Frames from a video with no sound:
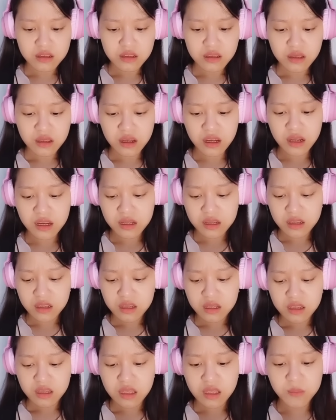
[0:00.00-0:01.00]
Eh,
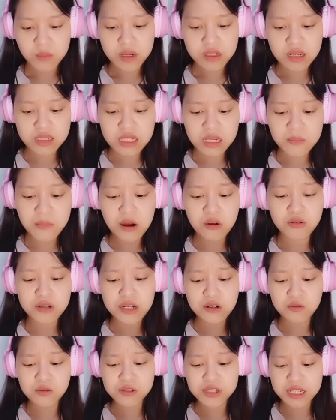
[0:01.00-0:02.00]
gimana sih
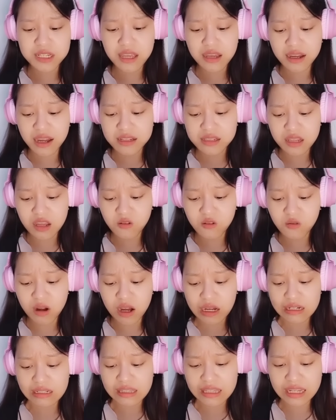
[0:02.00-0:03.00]
bangunin kucingnya, guys? Aku gak
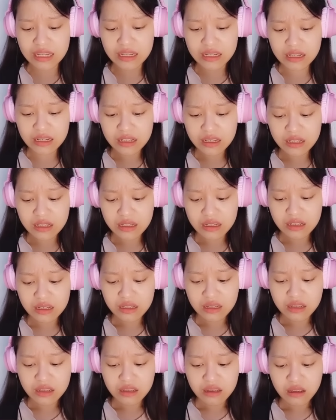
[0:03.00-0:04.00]
ngerti.
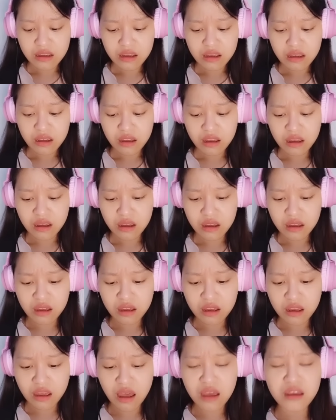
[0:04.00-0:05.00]

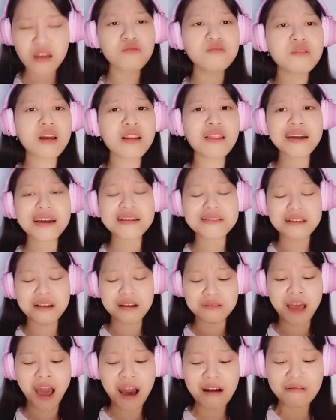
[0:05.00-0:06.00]
Uh, ayo udahlah guys, gak
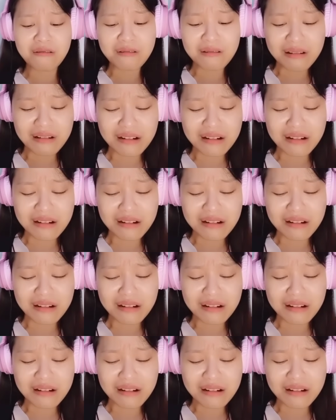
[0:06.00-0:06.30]
tahu.